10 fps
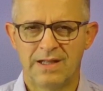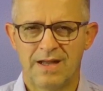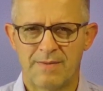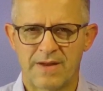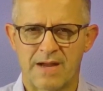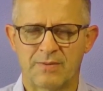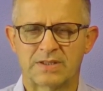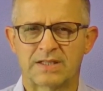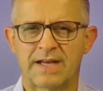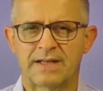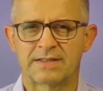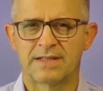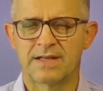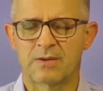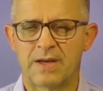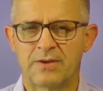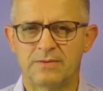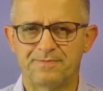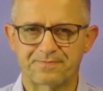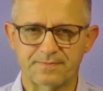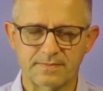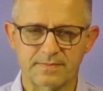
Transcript: Abramo e Sara sin da quando